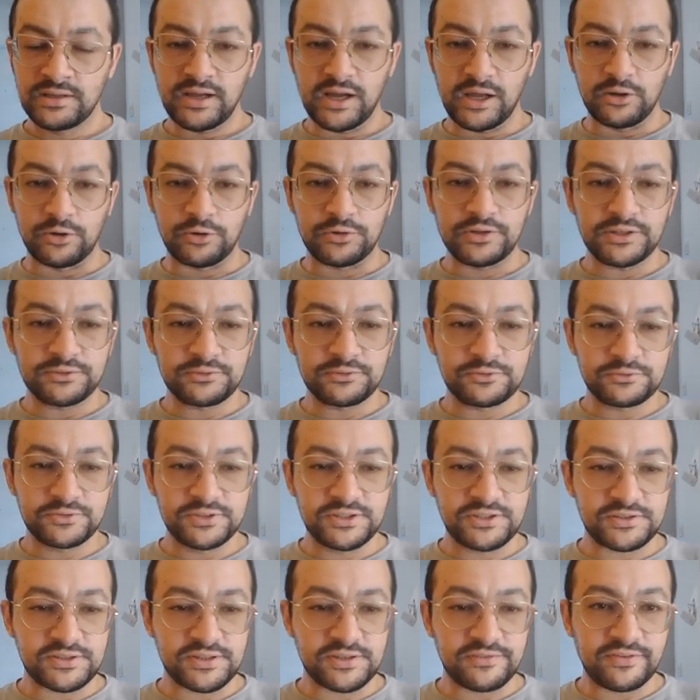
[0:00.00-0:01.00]
Alors regardons ce qu'on
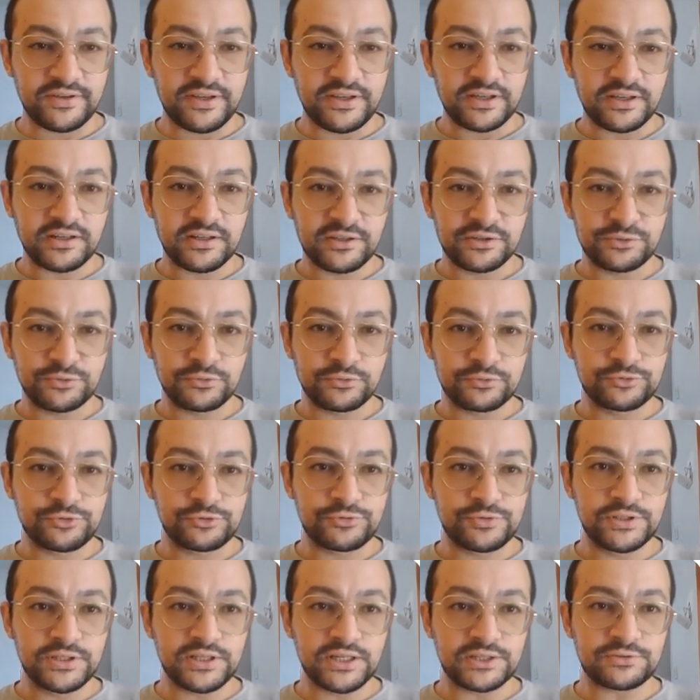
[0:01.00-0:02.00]
est censé faire. Donc je
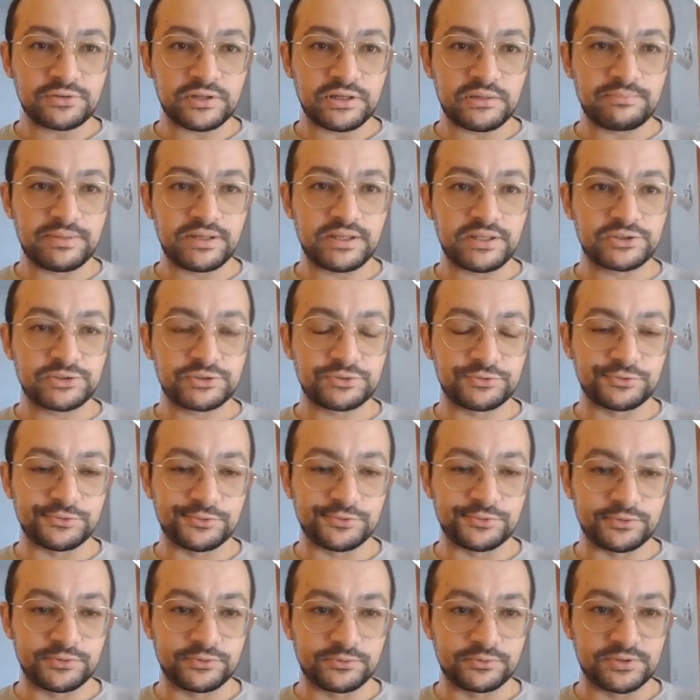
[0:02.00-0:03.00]
suis là sur la page
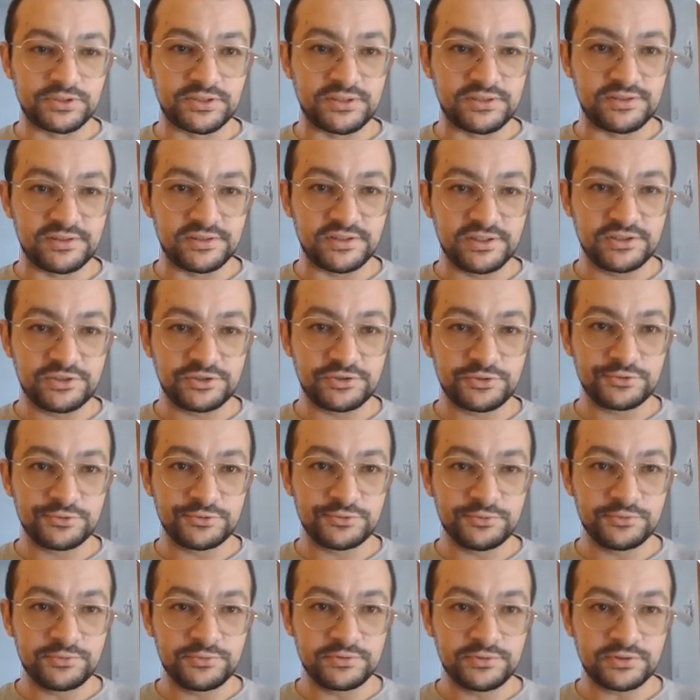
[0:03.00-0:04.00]
euh, donc des
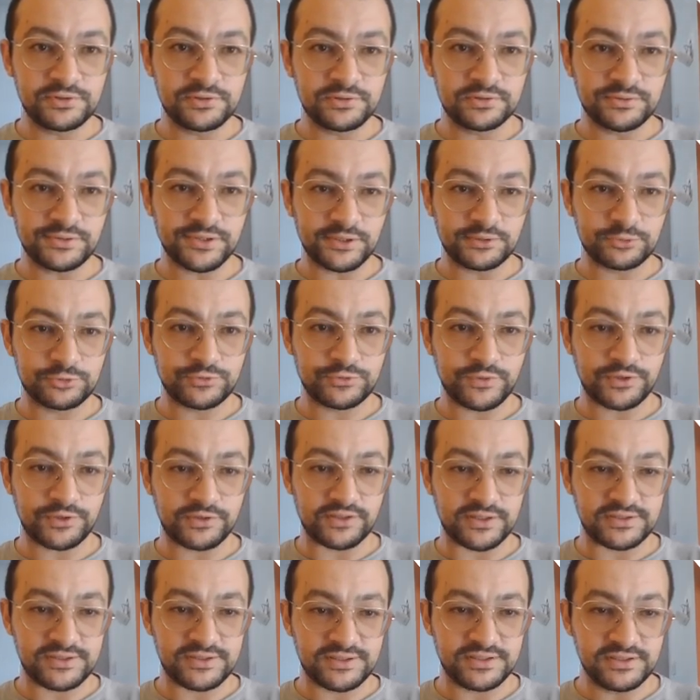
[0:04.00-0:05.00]
issues, et donc je vois qu'il
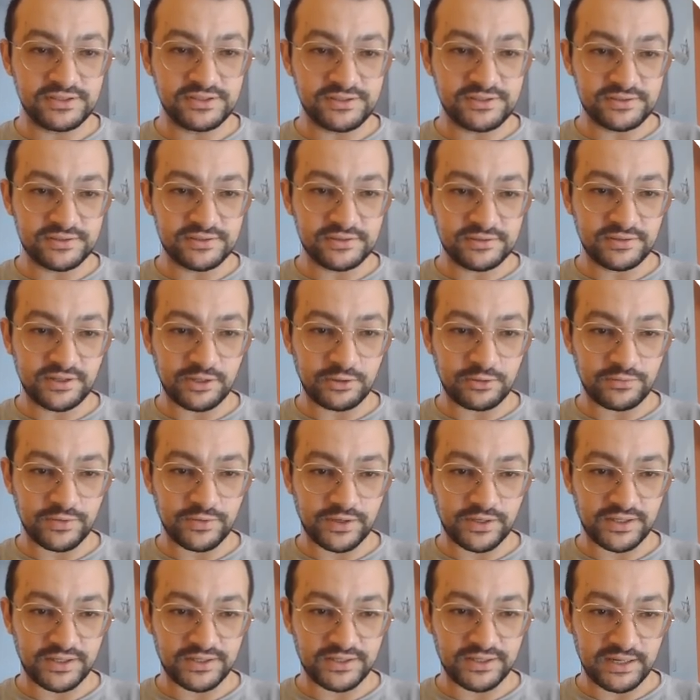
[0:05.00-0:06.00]
y en a 6. Alors on va
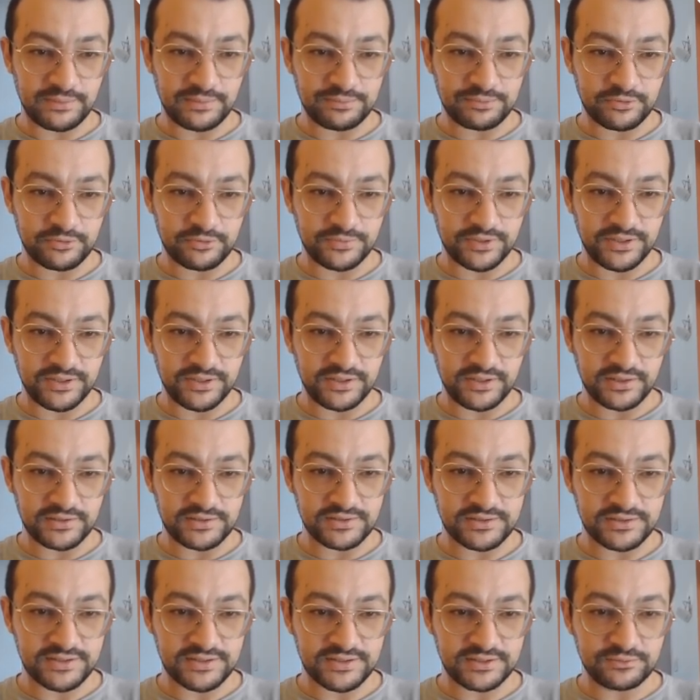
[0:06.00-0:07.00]
regarder la première,
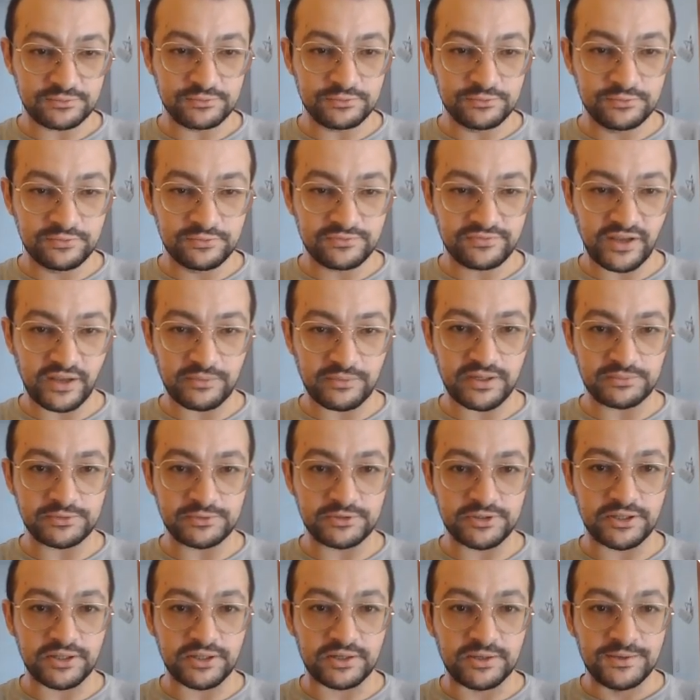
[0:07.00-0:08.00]
c'est to do fermer la
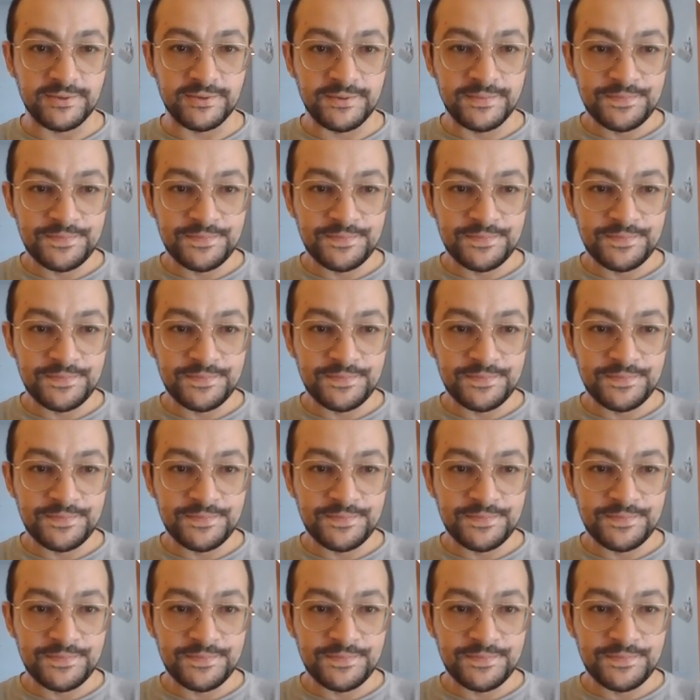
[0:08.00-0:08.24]
modale.